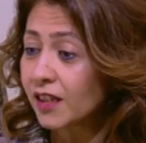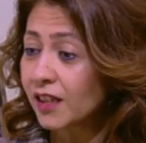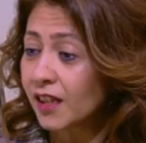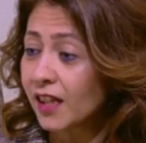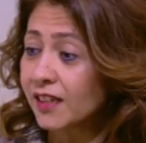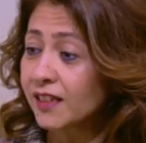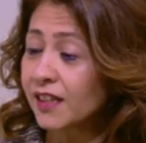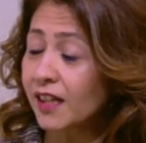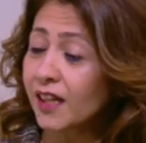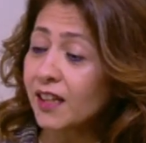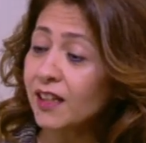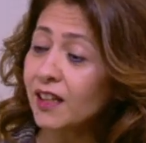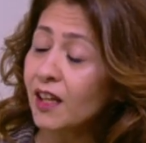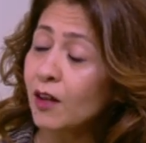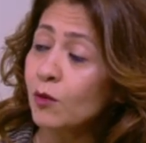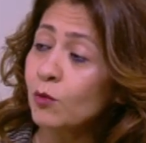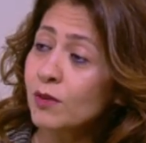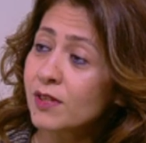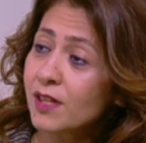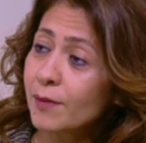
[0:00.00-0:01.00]
انت كان
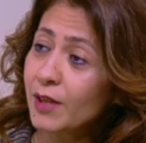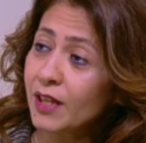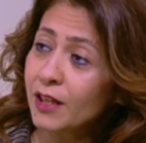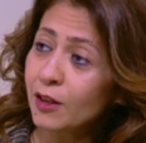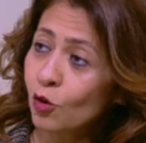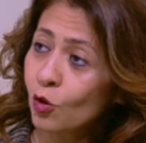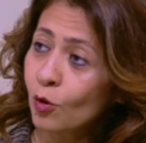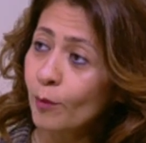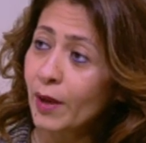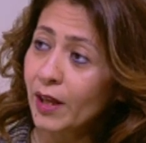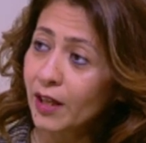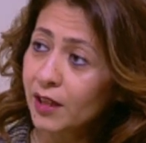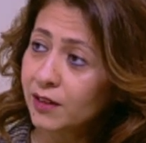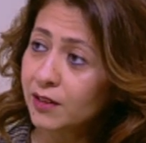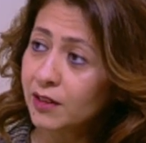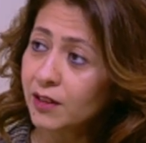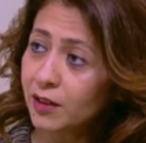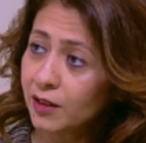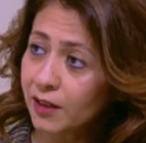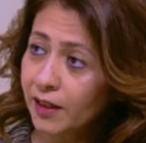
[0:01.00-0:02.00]
الاول زمان الامهات
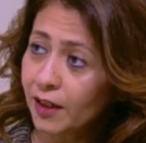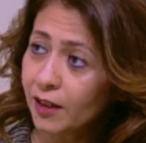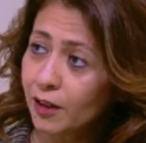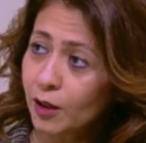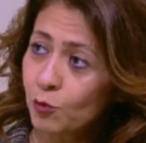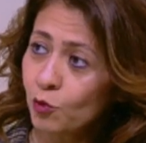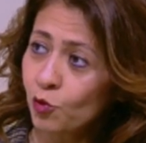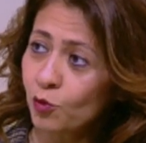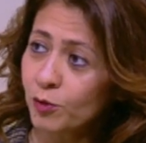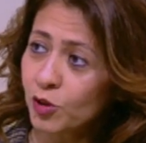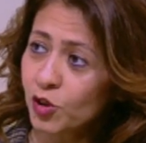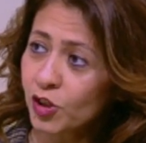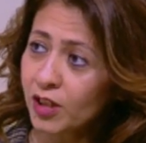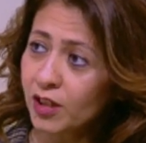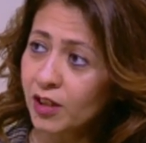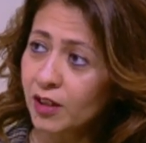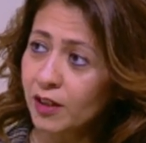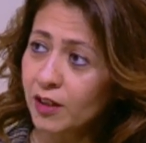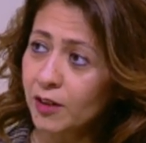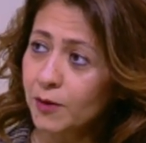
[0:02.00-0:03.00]
تيجي يتكلموا في
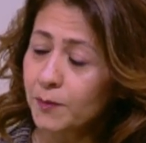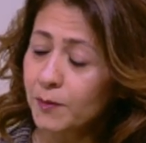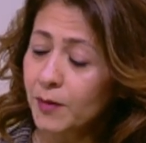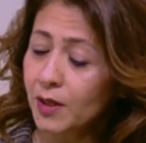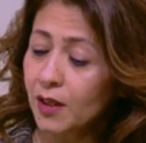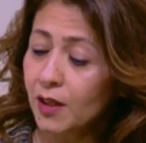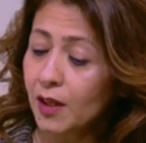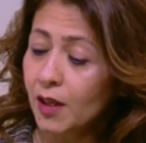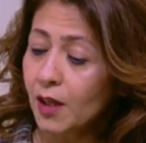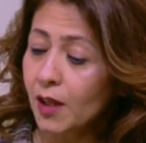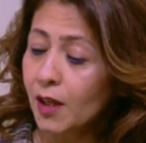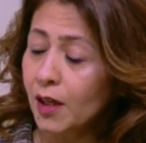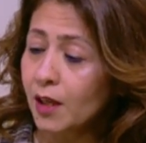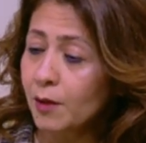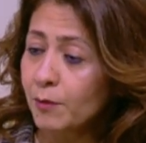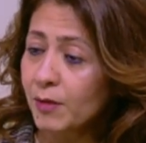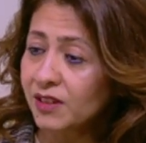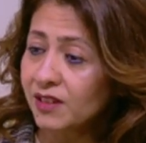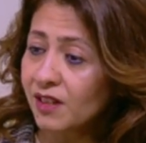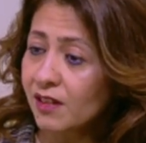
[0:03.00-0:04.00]
مشاكل ايه
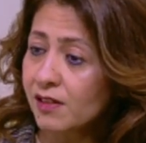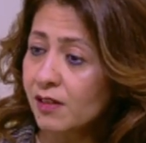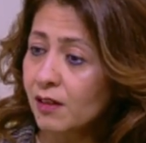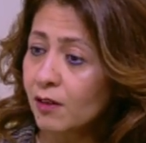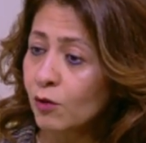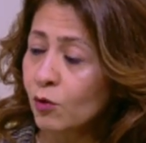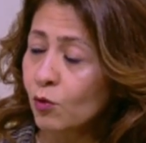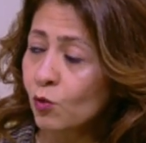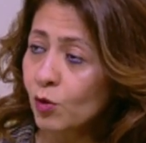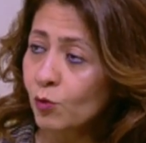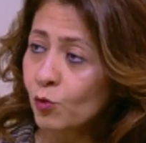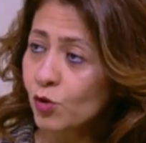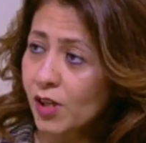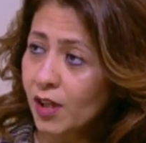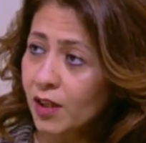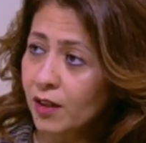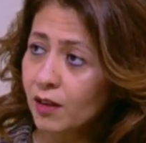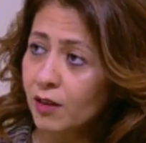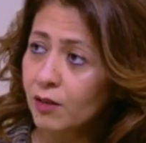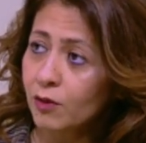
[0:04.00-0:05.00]
المدرسة
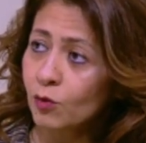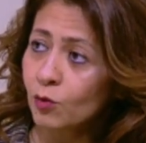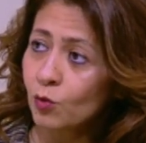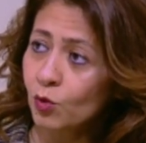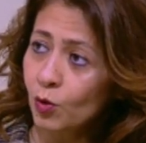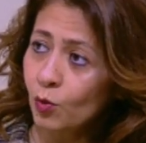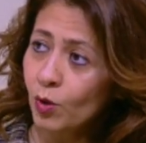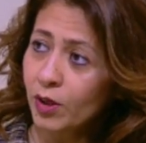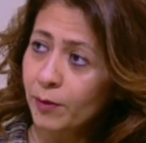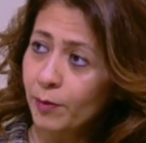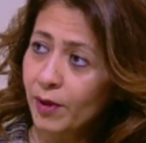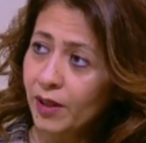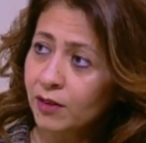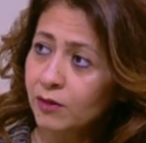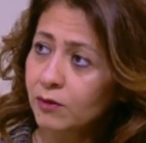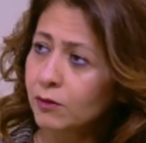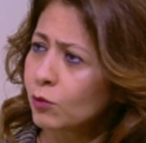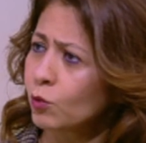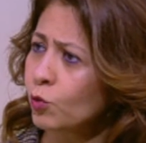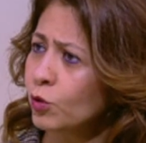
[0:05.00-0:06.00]
والمذاكرة
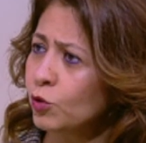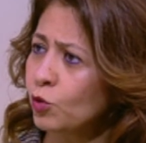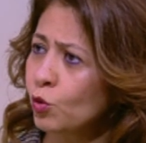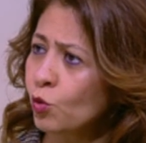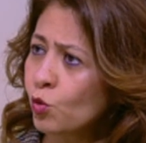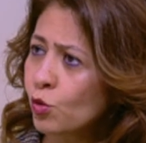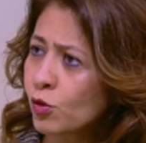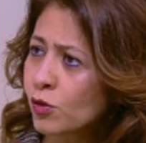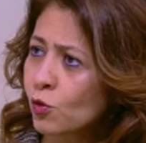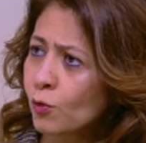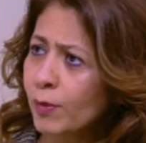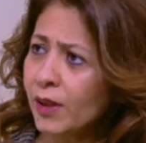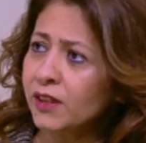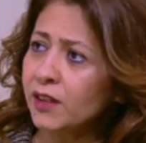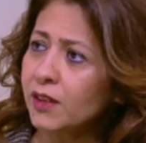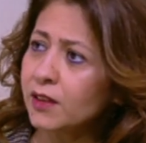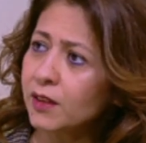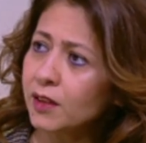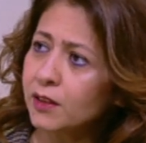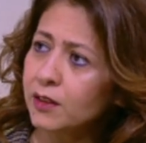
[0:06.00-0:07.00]
والواجبات والدروس وبعدين
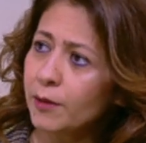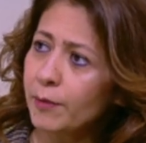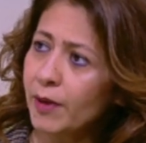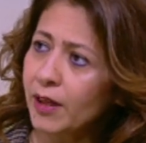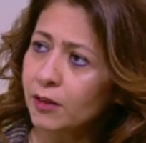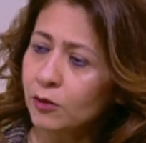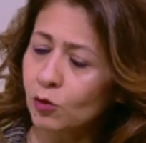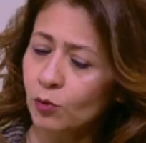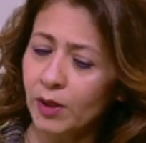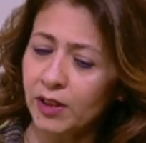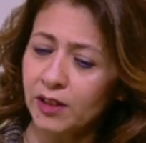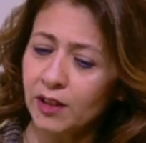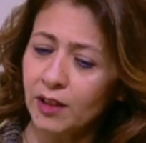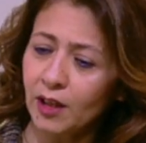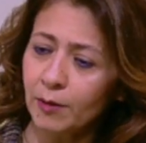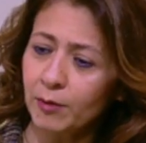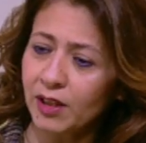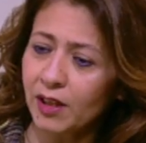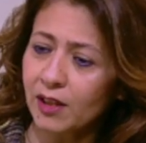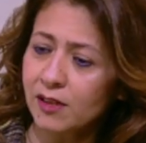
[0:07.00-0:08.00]
التدريبات وبعدين
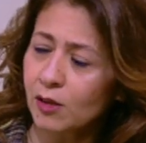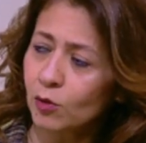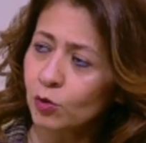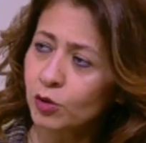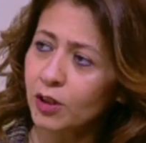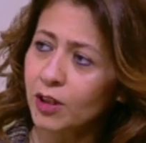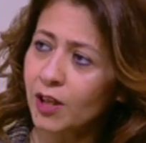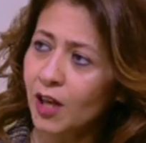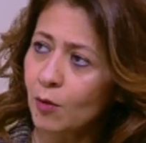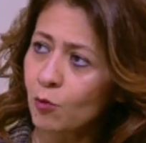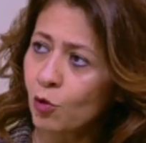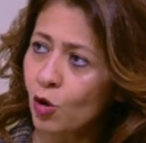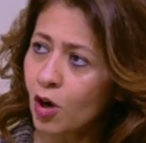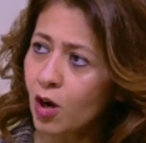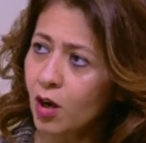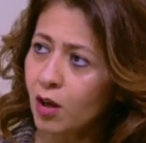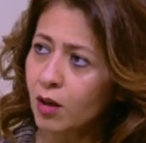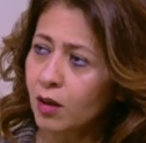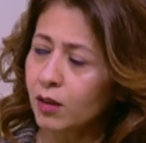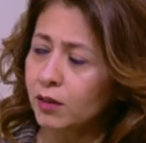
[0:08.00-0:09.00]
نعمل كذا وترجع
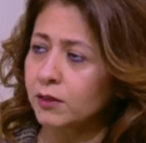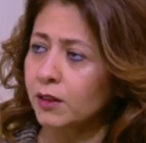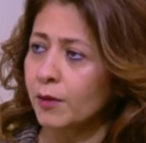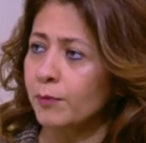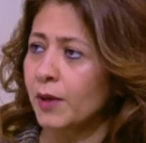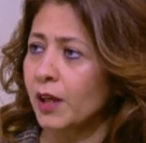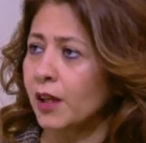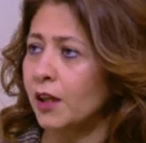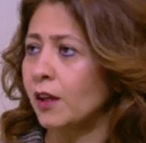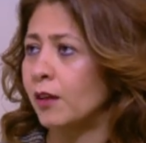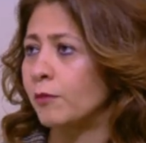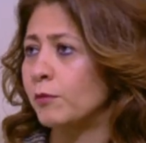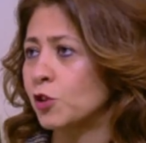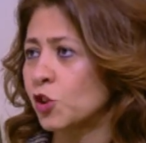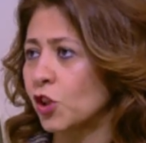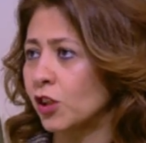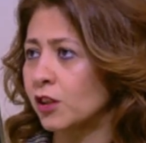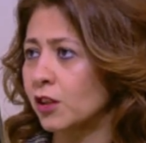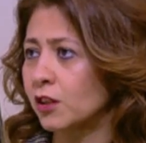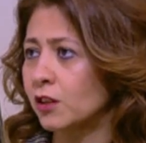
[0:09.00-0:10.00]
مرهقة طب ما هي مش
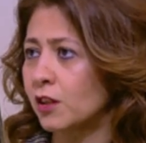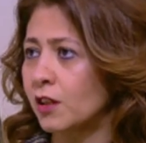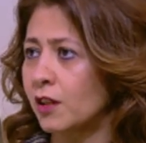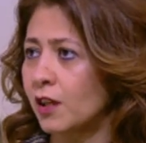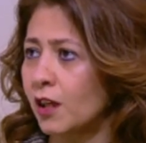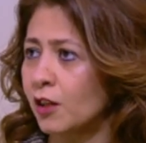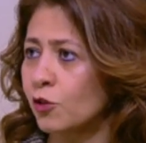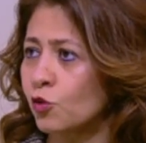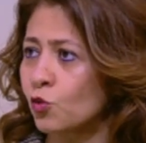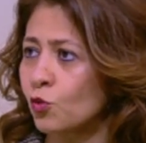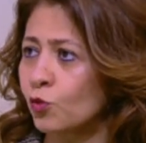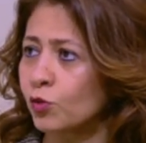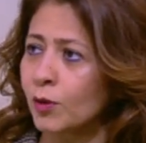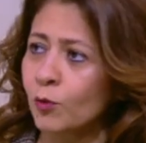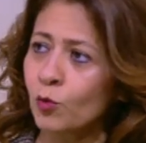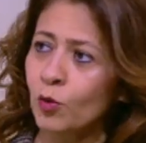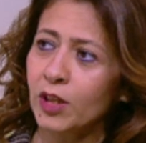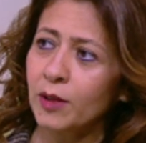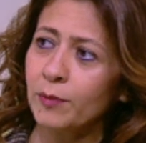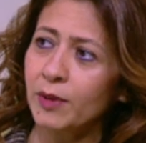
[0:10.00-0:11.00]
هتقدر انها تشوف طب
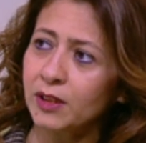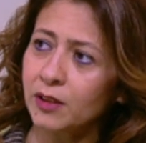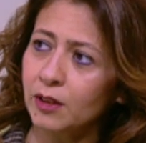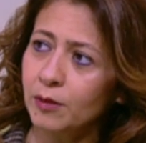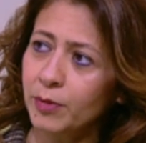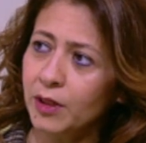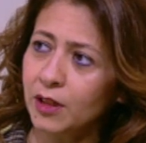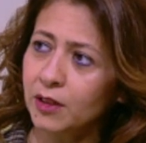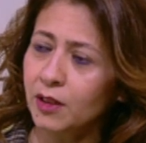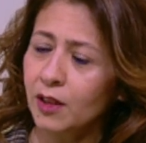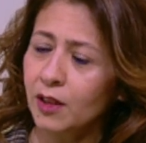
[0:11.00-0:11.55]
واجبات البيت